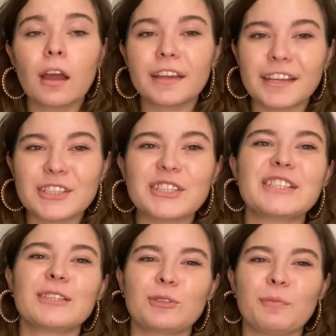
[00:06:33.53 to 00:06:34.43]
Gece
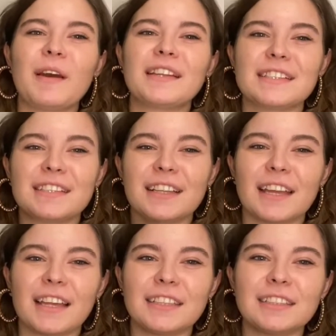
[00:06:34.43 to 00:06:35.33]
Yarısı Kütüphanesi'ne de
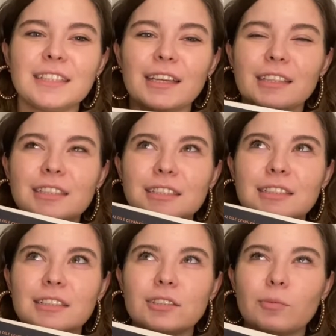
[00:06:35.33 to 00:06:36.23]
gelince Gece
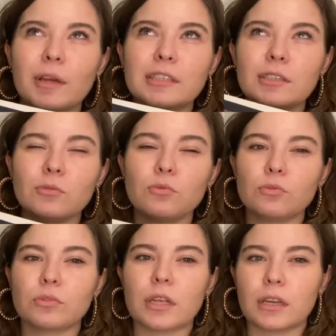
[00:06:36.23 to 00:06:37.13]
Yarısı Kütüphanesi 3
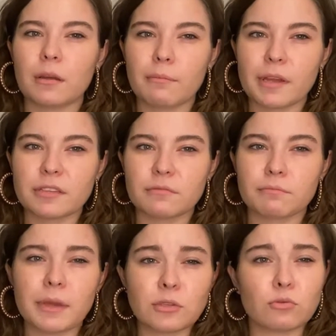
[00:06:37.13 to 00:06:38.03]
üzerinden 5,
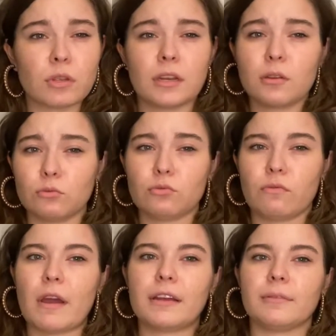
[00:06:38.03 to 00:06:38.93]
5 üzerinden 3
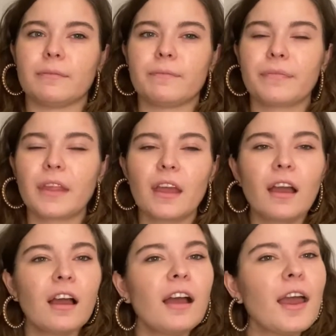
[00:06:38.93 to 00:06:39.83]
verdim.
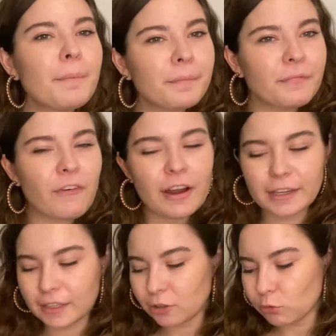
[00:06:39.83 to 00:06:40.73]
Hep
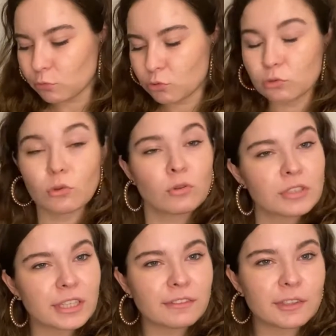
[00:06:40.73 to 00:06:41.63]
fark ediyor musunuz?
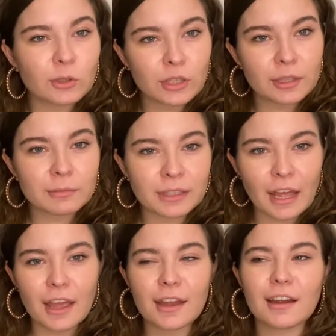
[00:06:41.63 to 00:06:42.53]
Önceki videolarımda da
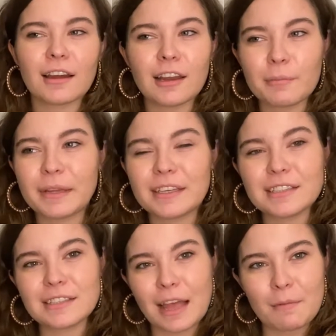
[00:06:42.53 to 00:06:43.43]
eğer hala beni
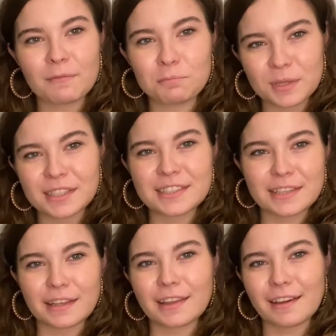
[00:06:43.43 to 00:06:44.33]
izleyen bir
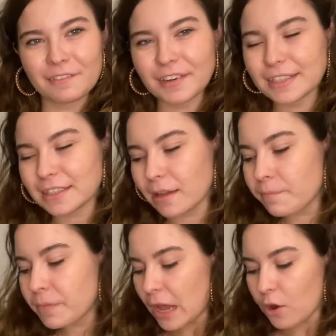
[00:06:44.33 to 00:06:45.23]
insanlar varsa
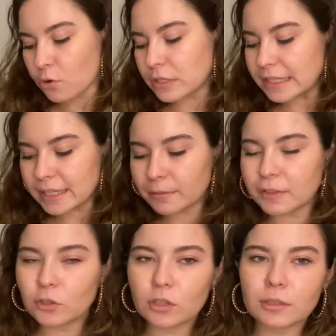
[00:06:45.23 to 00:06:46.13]
önceki
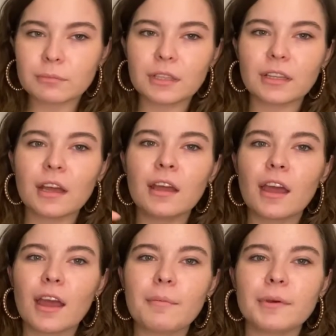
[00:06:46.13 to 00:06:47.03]
videolarımda da
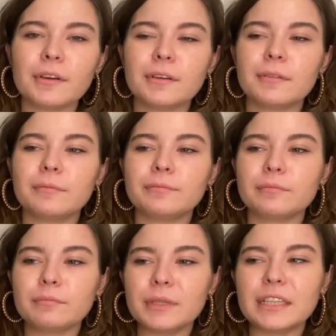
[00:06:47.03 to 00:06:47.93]
hep ıı,
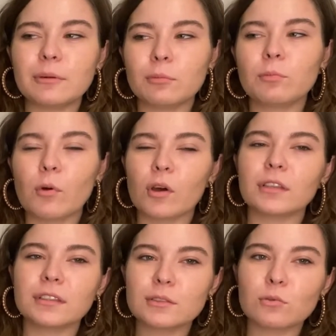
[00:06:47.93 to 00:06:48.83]
bir kitabın
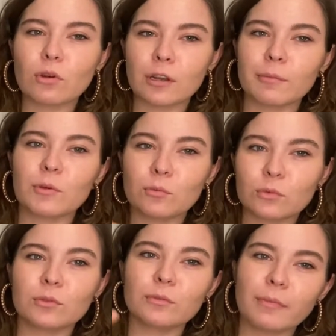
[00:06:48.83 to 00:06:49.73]
puanını söylemeyi
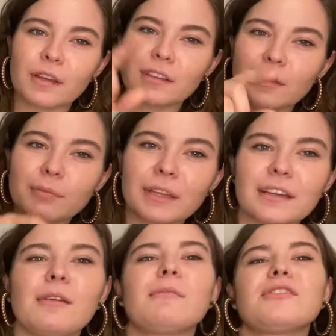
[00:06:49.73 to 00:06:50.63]
unutup atlayıp
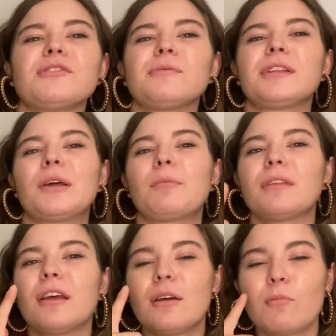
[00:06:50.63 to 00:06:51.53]
tekrar başka bir kitabın
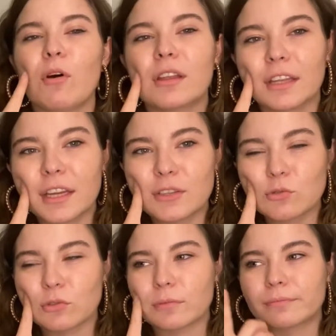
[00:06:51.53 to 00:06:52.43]
puanına
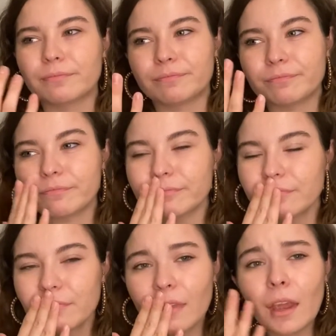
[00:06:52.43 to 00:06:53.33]
geçiyordum.
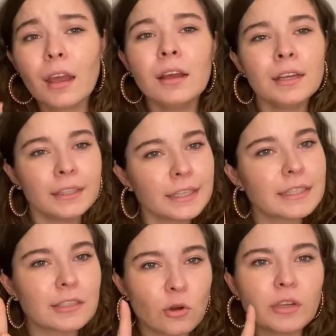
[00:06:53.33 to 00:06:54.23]

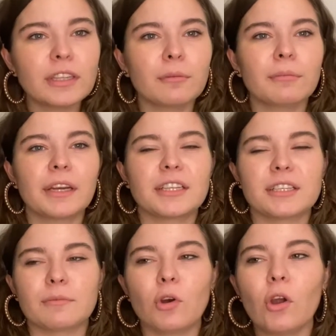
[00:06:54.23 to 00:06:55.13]
Neyse son kitabıma
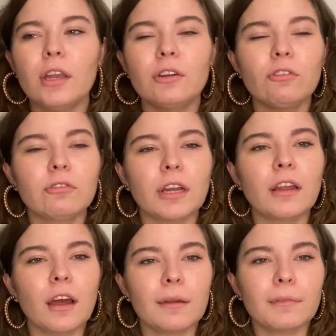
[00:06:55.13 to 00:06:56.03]
geçeyim. Colin Hoover'dan
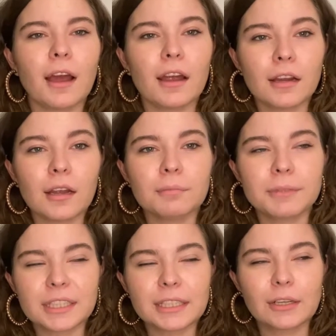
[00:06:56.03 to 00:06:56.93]
Her, Her Kalp
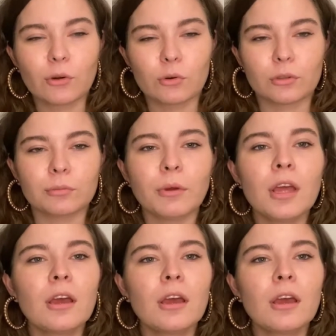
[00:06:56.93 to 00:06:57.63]
Kırılır'ı okudum.